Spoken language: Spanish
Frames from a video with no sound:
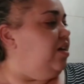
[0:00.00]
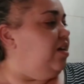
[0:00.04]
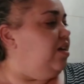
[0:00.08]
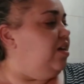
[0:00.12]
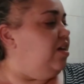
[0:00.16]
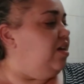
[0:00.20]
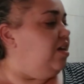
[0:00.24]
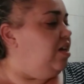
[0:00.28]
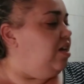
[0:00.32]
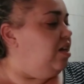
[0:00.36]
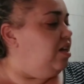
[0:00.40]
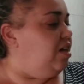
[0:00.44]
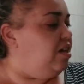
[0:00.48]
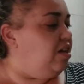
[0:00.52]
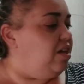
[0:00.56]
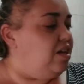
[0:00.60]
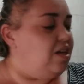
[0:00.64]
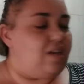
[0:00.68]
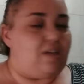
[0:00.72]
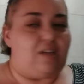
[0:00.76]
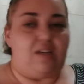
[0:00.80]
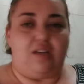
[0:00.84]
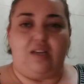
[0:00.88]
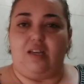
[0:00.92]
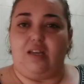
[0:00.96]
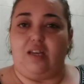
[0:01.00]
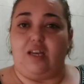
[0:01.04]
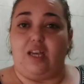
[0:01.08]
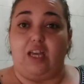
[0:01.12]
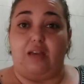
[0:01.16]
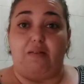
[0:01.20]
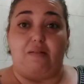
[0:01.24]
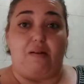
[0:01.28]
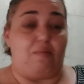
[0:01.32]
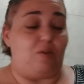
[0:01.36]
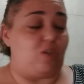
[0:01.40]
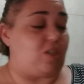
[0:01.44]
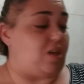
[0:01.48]

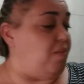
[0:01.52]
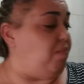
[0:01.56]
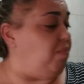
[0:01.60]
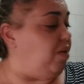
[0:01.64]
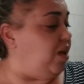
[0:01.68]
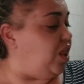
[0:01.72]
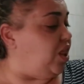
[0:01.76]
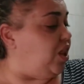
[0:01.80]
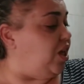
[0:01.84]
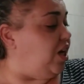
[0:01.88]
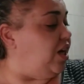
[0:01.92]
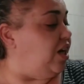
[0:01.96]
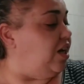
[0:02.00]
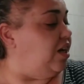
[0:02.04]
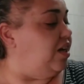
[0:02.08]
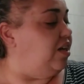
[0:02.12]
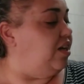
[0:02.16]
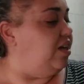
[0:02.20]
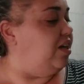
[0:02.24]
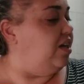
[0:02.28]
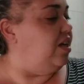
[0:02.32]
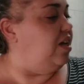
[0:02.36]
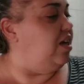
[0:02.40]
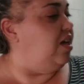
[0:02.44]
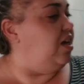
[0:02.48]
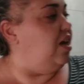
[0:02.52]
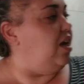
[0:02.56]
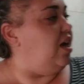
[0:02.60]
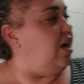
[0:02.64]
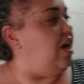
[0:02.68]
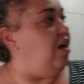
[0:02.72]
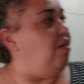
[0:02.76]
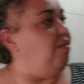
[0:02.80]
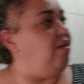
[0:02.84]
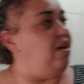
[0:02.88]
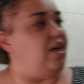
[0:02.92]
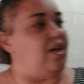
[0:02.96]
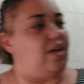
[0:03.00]
y, vamos a empezar.
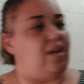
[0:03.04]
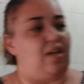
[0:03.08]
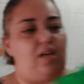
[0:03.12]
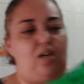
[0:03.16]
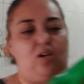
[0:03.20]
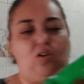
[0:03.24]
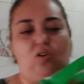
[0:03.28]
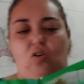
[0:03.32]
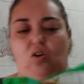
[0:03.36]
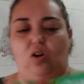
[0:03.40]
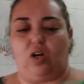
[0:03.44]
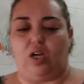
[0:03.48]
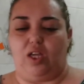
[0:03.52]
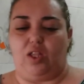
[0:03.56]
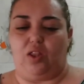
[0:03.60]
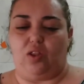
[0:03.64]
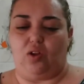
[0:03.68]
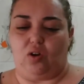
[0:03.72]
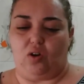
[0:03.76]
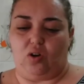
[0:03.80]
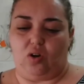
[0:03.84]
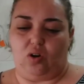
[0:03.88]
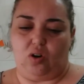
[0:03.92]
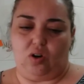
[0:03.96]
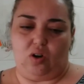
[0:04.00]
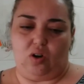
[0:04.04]
A ver, he cogido